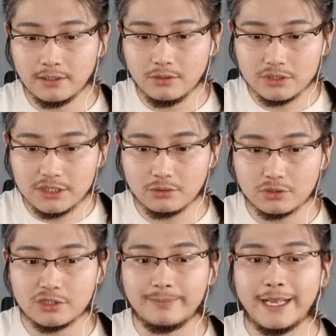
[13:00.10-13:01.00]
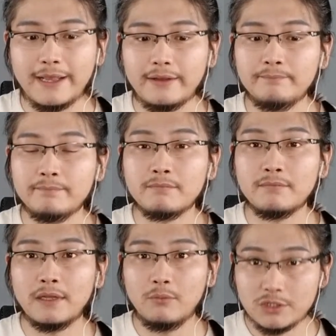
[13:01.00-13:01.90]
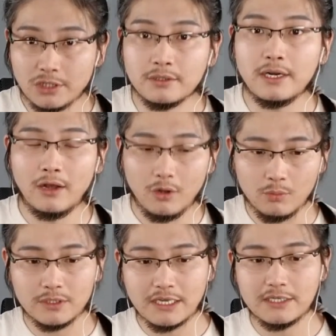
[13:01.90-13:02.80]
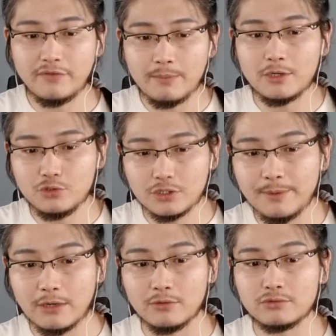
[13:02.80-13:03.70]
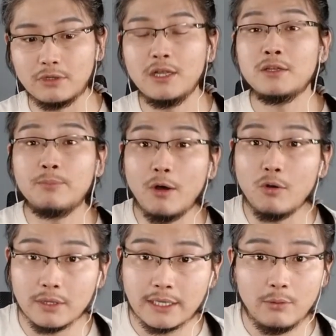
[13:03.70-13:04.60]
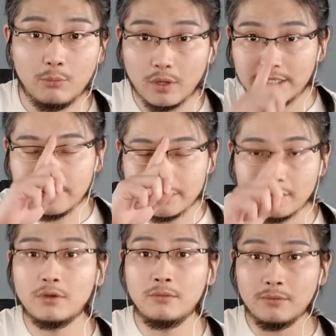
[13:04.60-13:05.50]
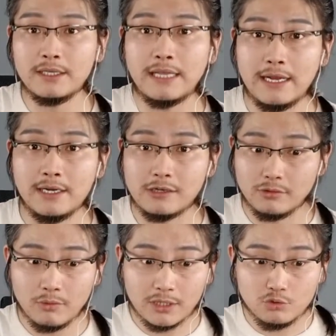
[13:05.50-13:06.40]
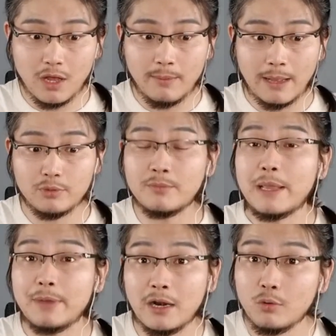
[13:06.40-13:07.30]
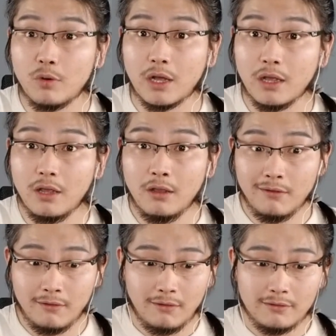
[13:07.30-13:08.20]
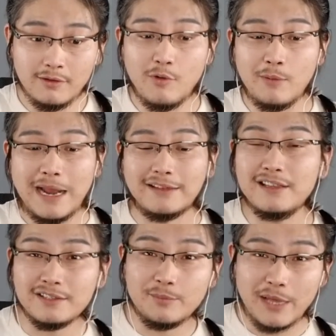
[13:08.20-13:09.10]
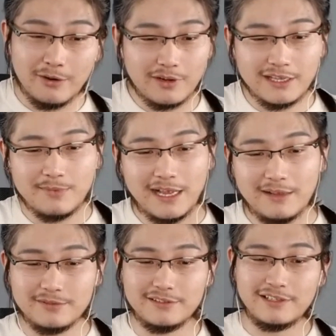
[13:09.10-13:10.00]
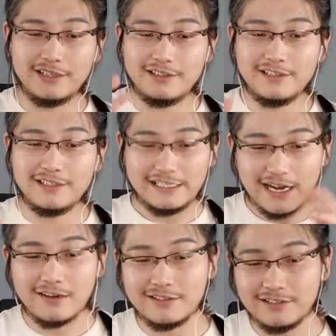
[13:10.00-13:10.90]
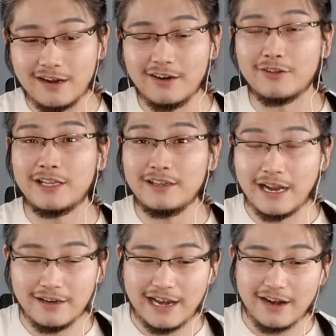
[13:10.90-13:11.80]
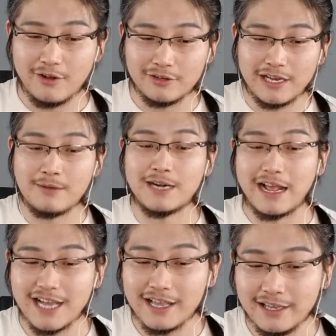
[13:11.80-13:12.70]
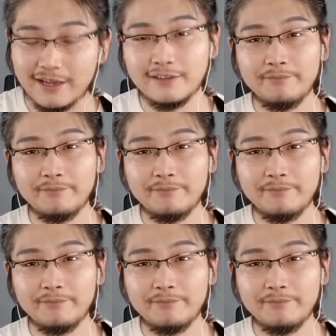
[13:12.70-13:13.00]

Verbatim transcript: 够接受失败。我承认哦，我在这方面确实辩论输。你包括你看，我第一次，我我跟大家这样说，我跟朱老板不是没辩论过。你看我们俩第一次辩论，跟你妈跟跟个菜市场老娘俩俩老娘们打架一样，